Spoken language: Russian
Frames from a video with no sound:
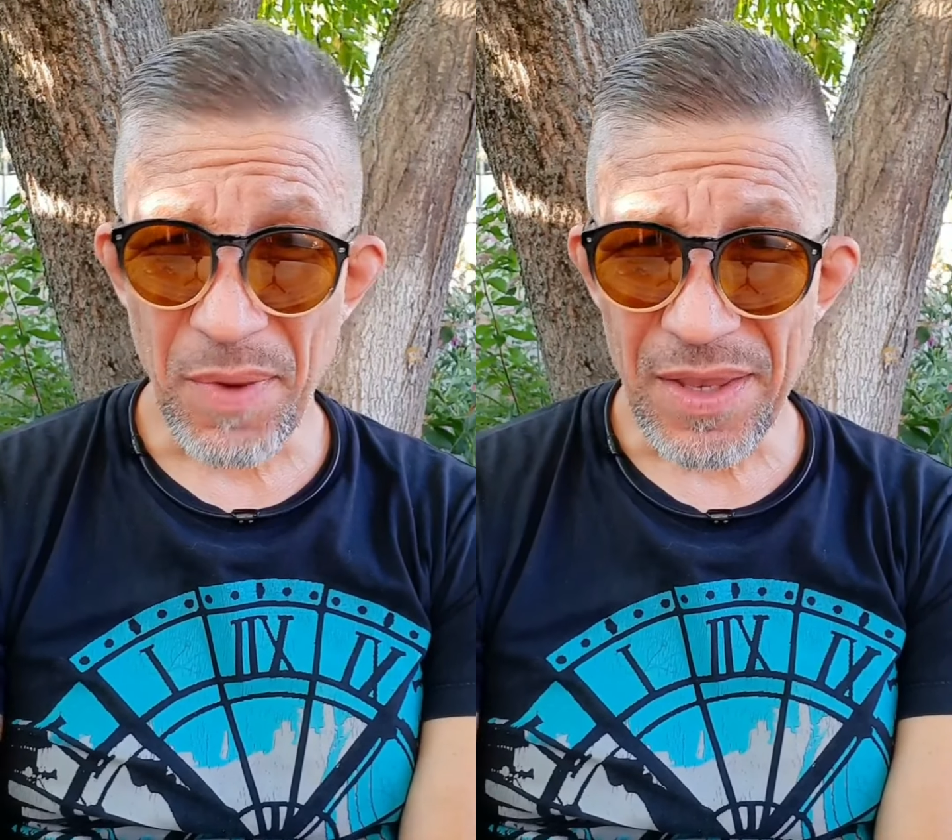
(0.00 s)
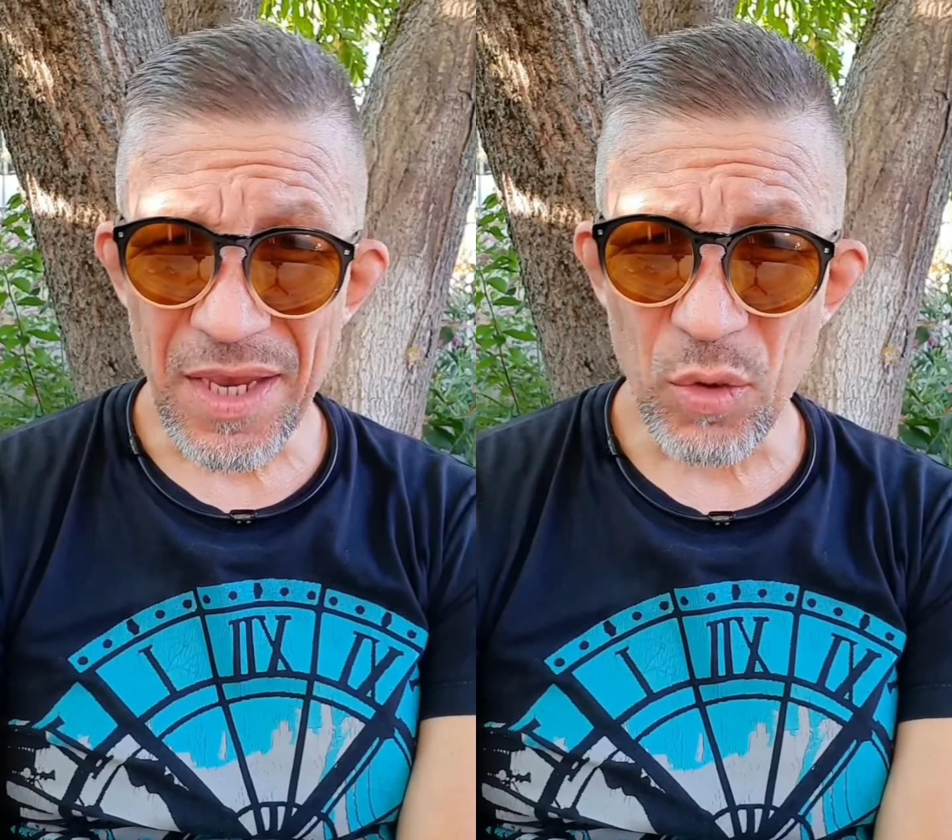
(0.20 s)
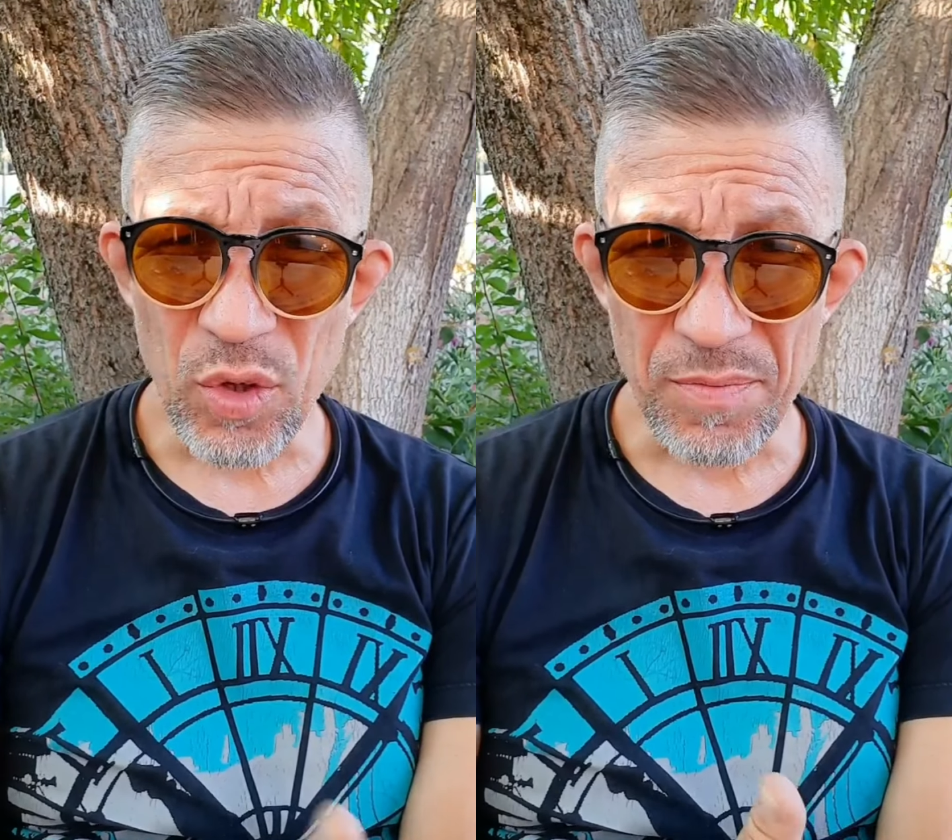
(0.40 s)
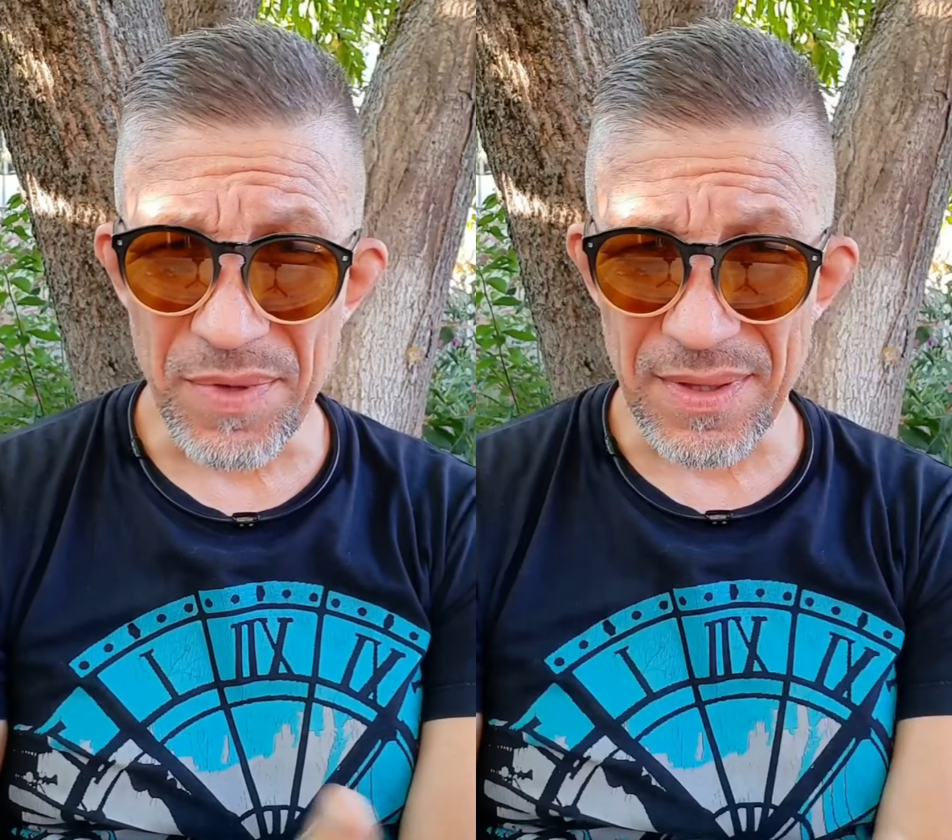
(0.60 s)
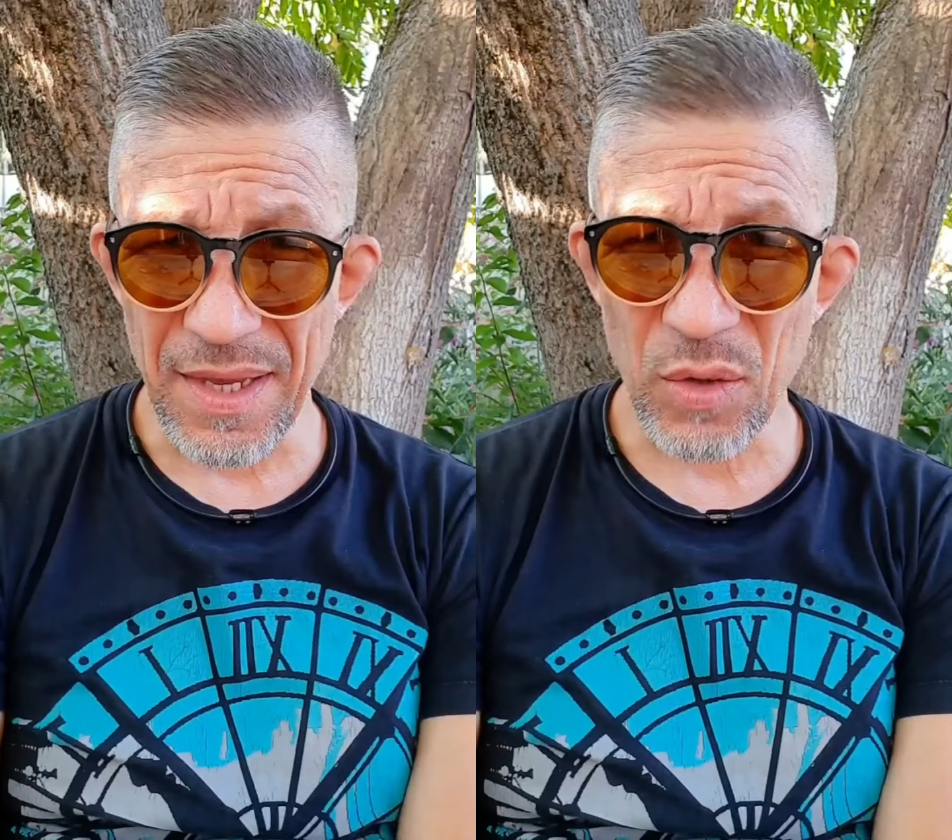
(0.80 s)
делу и
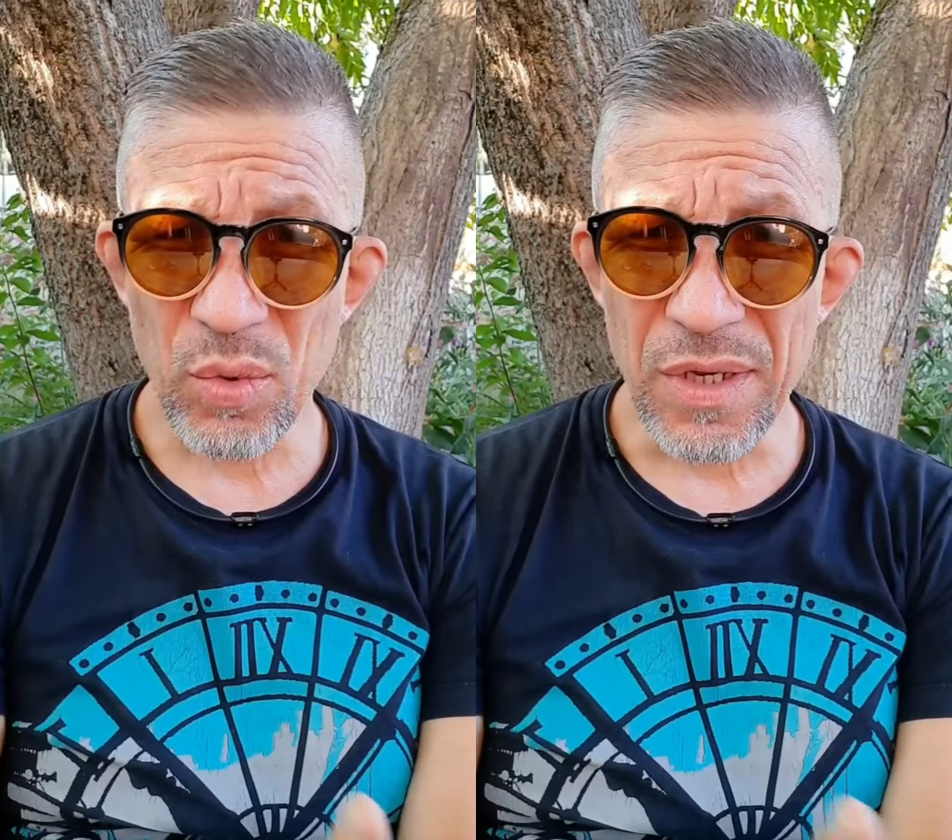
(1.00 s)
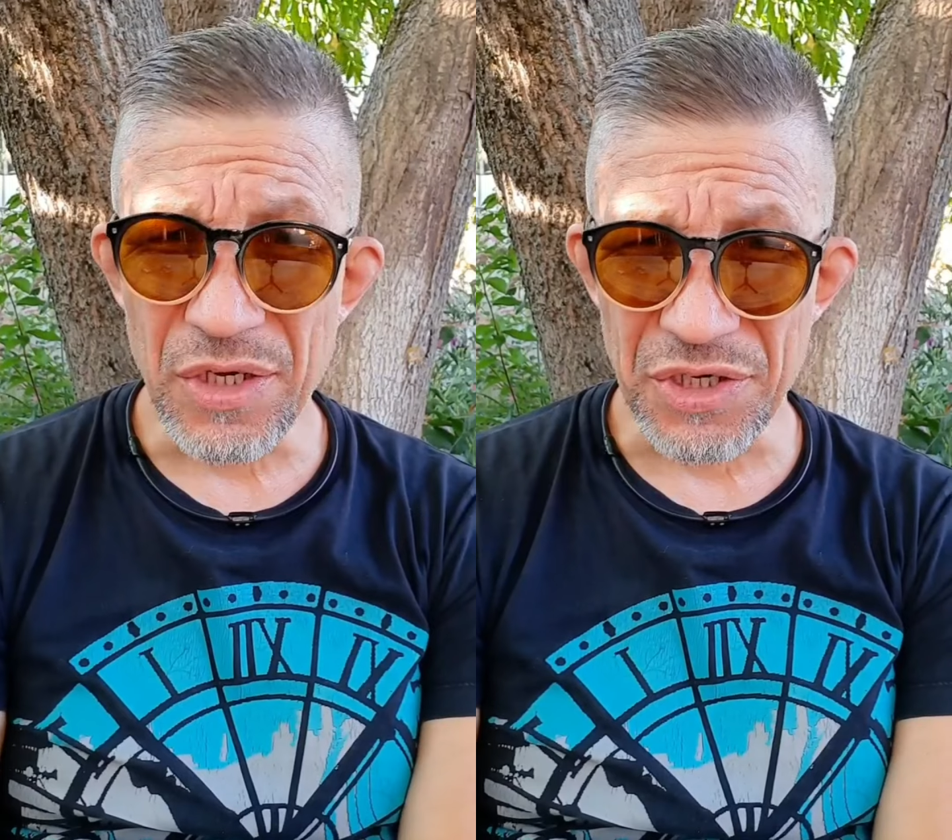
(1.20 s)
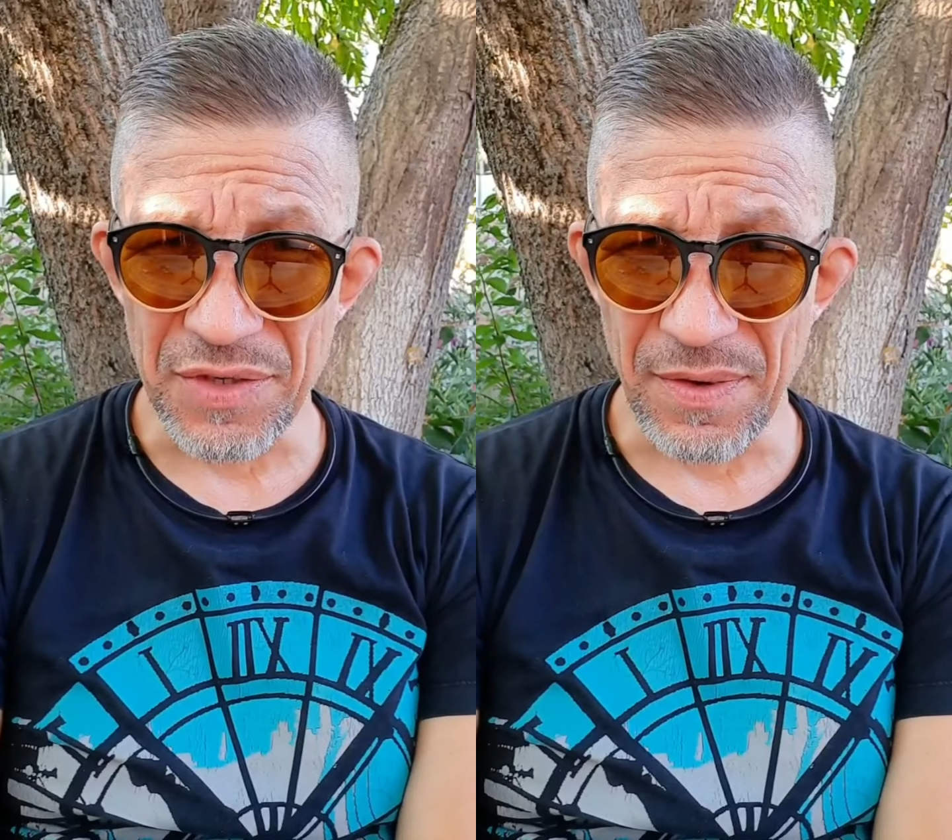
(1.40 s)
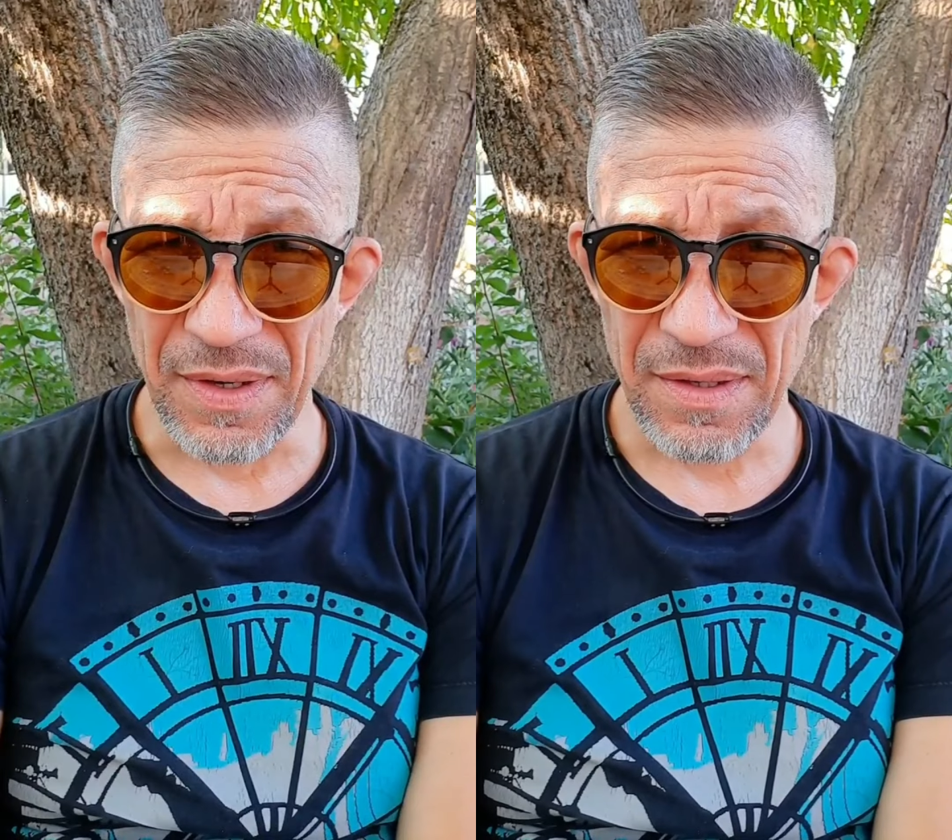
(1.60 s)
пиздануть лишнего.